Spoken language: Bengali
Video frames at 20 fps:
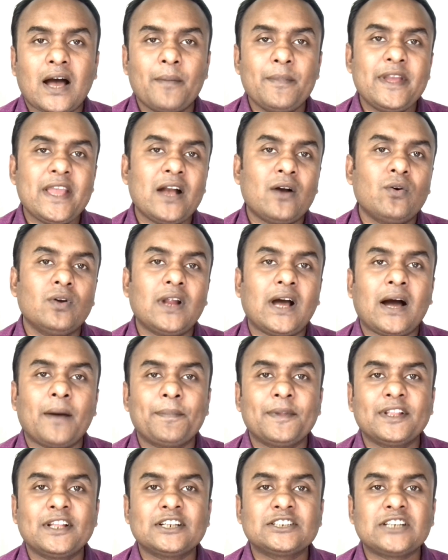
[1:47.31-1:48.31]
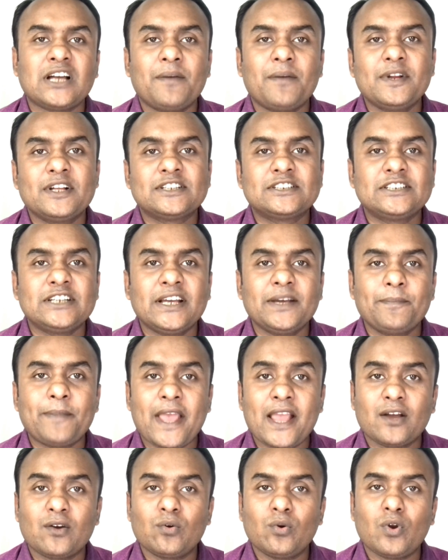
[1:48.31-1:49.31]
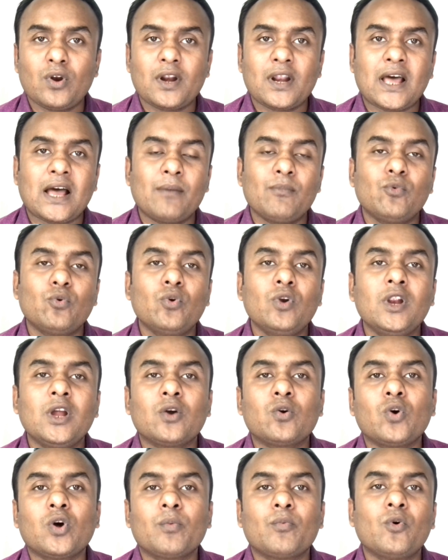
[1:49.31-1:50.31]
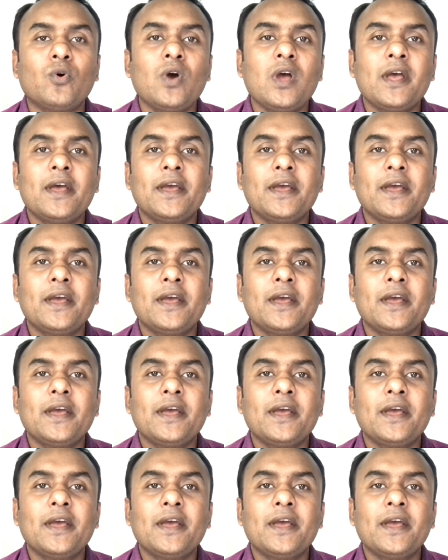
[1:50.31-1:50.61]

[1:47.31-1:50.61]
আমি এখন আপনাদের সামনে যে ব্যাংকগুলোর নাম উল্লেখ করব